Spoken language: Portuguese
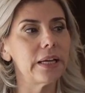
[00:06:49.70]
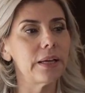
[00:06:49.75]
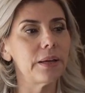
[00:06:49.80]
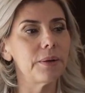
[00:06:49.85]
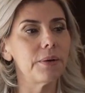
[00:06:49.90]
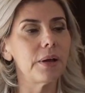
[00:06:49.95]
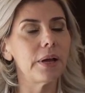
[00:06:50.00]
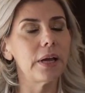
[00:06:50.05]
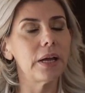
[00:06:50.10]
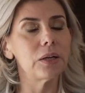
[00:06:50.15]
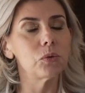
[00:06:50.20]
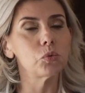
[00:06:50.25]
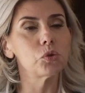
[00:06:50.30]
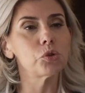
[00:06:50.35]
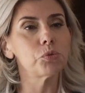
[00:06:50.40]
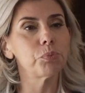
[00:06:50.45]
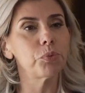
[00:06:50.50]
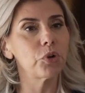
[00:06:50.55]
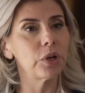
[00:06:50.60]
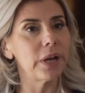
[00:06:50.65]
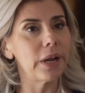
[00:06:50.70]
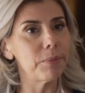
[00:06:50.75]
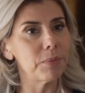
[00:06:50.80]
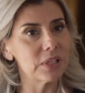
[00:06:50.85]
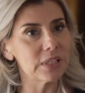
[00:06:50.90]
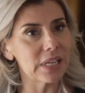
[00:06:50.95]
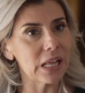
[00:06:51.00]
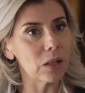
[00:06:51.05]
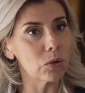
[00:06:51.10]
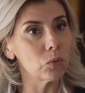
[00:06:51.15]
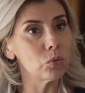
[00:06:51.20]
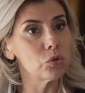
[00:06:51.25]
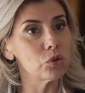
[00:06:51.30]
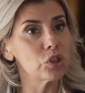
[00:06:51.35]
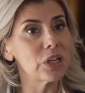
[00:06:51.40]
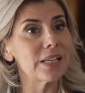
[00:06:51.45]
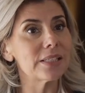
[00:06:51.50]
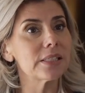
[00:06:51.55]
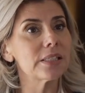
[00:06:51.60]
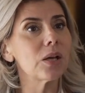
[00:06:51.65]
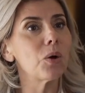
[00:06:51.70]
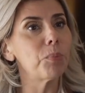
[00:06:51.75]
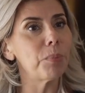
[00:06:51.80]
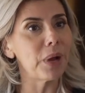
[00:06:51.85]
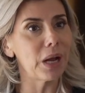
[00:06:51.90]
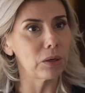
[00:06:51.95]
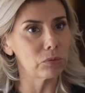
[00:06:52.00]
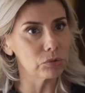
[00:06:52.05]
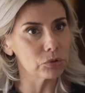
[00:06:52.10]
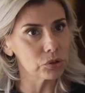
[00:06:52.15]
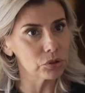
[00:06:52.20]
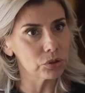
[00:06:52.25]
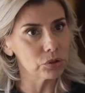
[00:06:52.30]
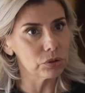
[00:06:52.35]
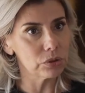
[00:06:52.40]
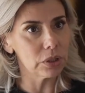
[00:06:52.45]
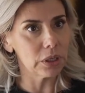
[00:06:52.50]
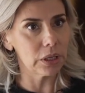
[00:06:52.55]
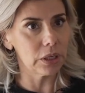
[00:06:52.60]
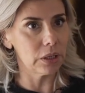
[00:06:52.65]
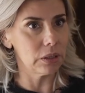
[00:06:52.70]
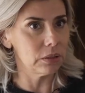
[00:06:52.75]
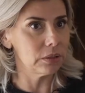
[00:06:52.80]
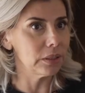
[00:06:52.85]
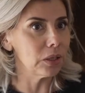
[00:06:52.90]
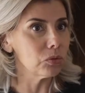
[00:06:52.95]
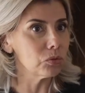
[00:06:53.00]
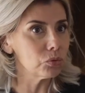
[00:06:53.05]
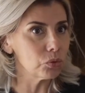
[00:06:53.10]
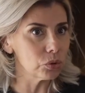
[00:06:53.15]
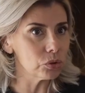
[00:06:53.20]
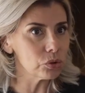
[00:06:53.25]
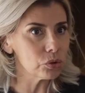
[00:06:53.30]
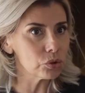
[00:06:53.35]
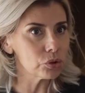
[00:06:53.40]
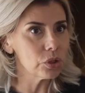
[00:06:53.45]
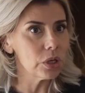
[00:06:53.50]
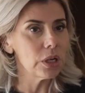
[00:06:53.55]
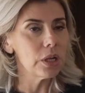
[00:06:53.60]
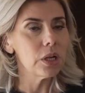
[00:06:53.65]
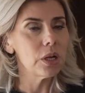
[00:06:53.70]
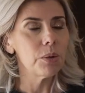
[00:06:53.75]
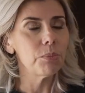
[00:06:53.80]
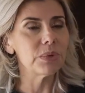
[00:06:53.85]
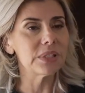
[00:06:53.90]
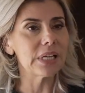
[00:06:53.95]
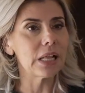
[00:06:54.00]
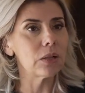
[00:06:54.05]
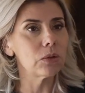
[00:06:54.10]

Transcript: uh, os programas, alguns já são pagos. Uh, não todos, mas